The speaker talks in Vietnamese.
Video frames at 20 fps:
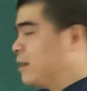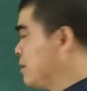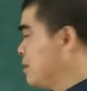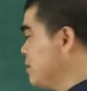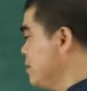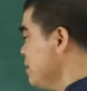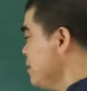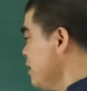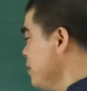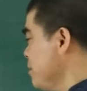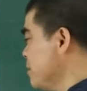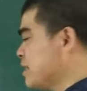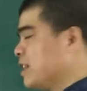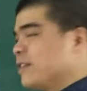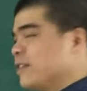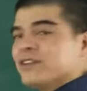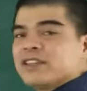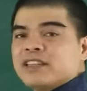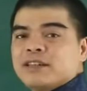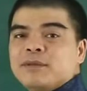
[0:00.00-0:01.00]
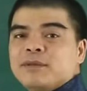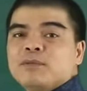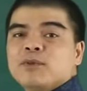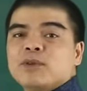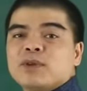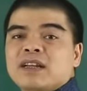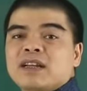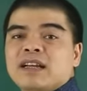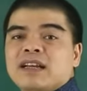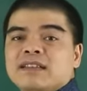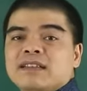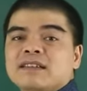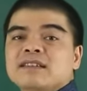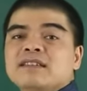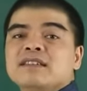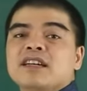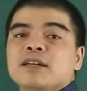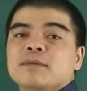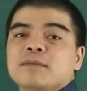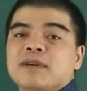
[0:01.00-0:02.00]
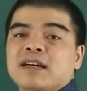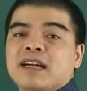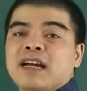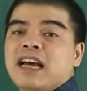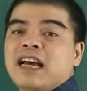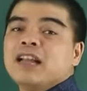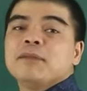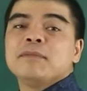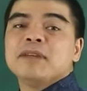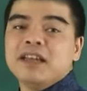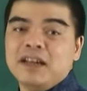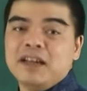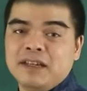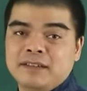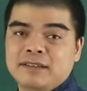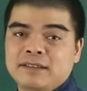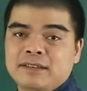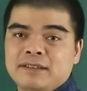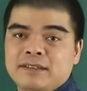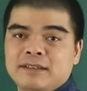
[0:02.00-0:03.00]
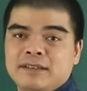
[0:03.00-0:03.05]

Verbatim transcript: Những người mà sinh vào tháng 11 là những người mà khá là bí ẩn.